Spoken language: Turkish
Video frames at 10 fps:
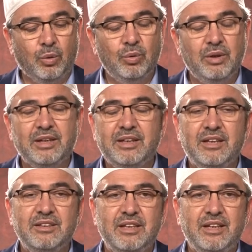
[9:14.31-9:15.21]
onlar
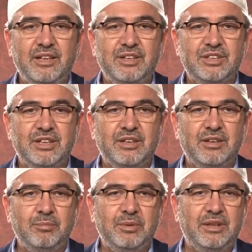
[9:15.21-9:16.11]
kendileri için
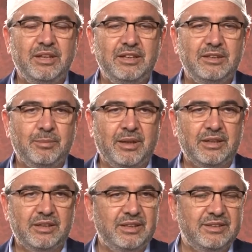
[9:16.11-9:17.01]
bir
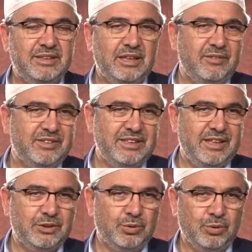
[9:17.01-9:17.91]
itibar, izzet
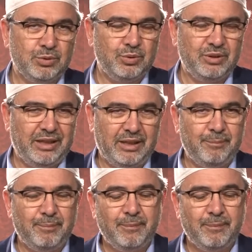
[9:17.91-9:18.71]
vesilesi olsun diye.